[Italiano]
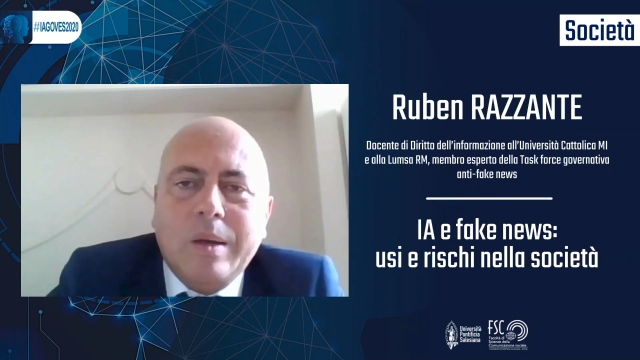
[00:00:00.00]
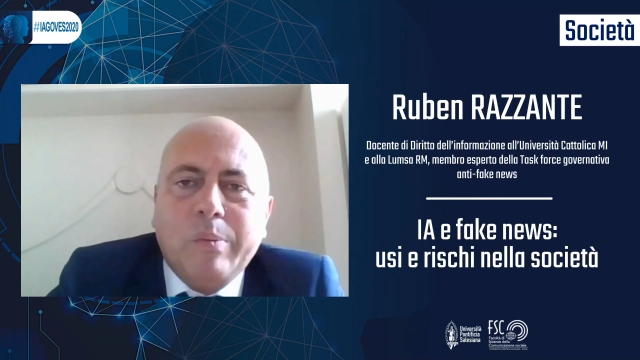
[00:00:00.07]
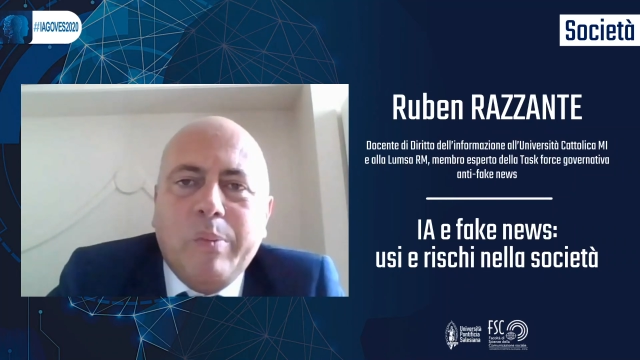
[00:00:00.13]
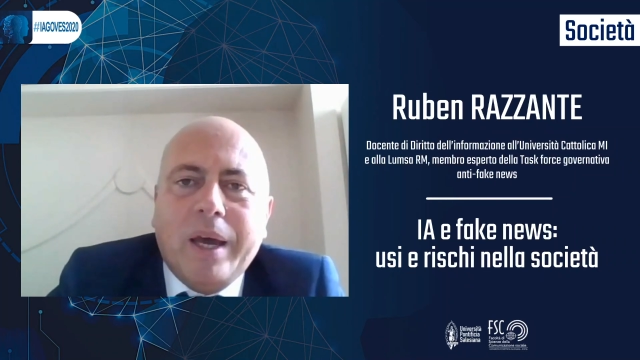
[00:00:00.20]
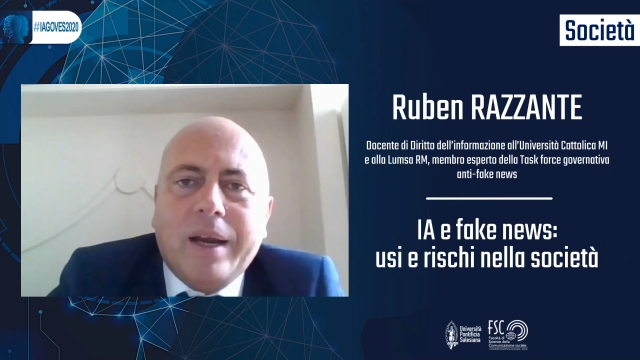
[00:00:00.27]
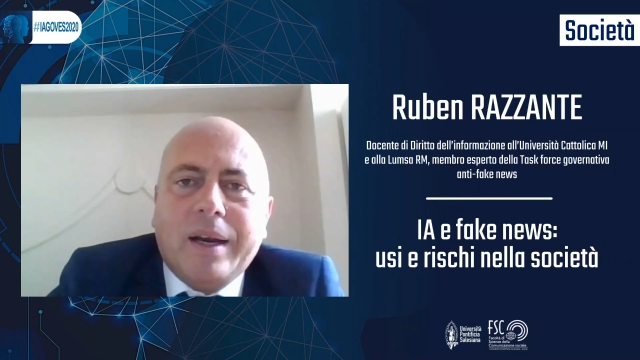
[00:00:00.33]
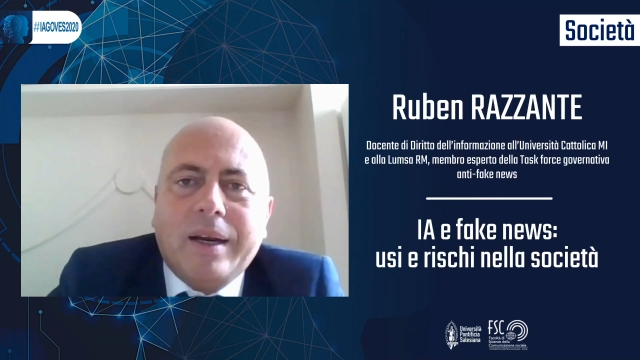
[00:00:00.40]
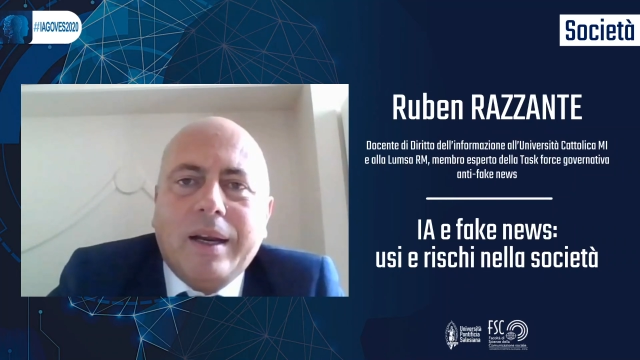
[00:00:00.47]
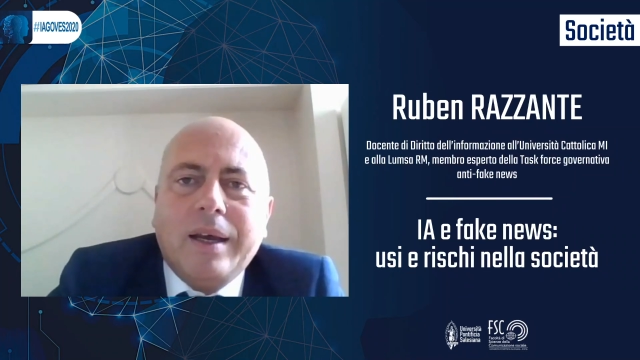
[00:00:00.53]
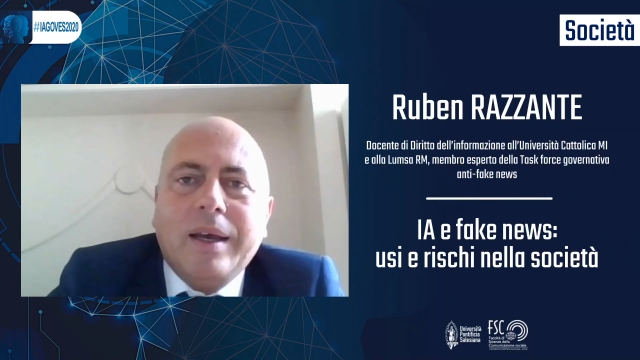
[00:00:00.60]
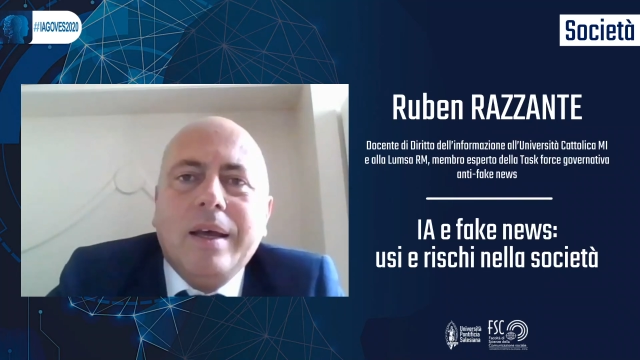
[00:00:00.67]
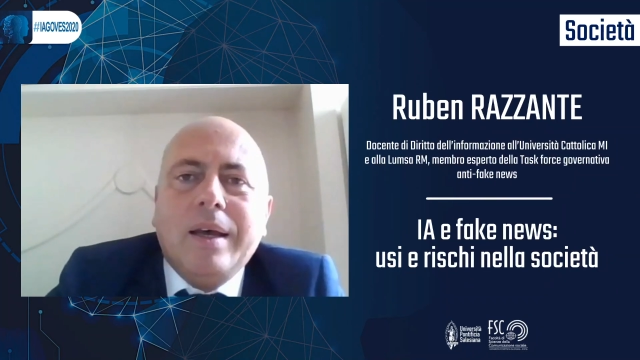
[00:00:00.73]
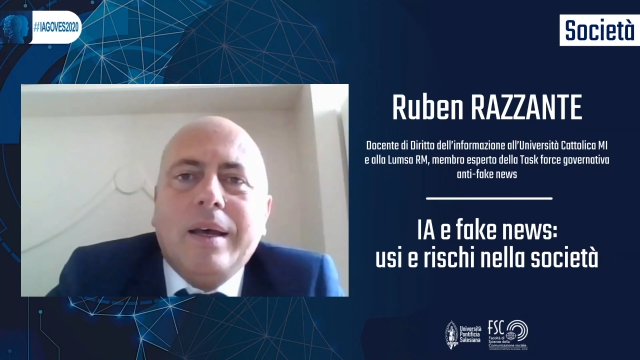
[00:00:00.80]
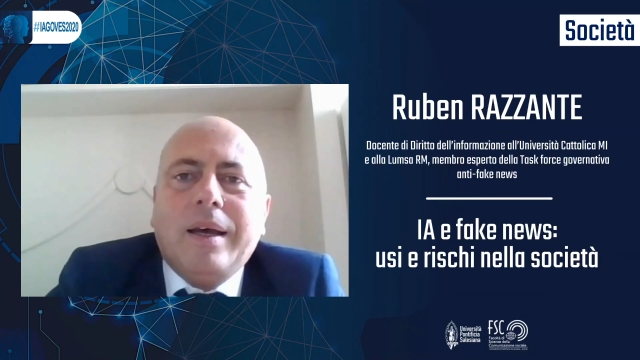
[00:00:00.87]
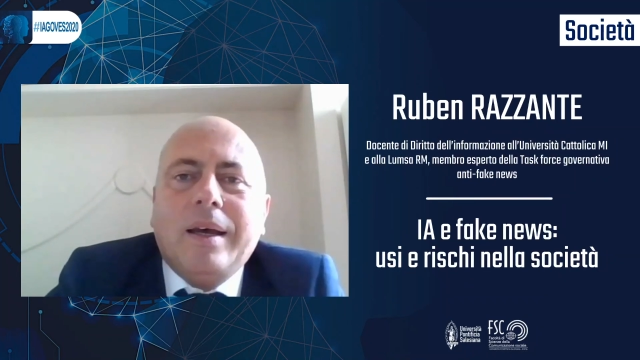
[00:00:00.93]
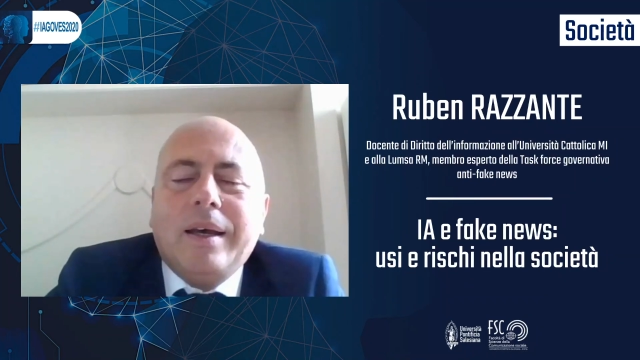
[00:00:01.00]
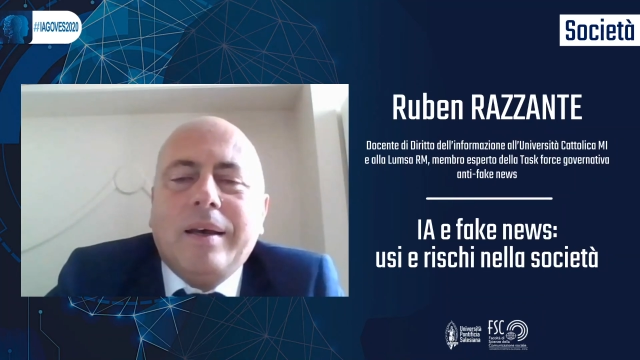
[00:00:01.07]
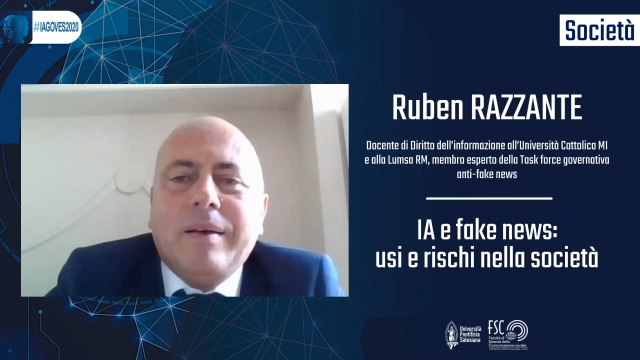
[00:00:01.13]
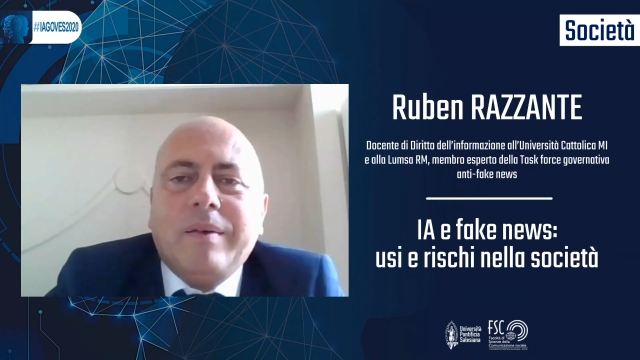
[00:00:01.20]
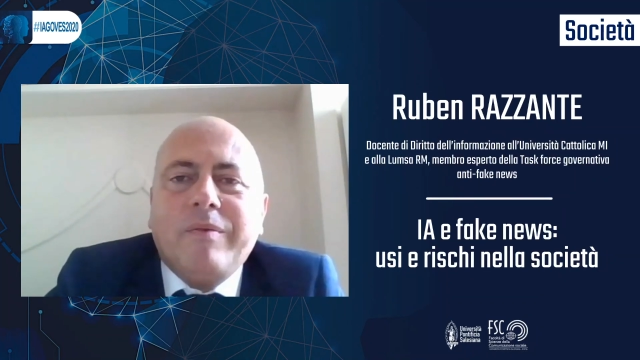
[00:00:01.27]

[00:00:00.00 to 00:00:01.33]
per eh,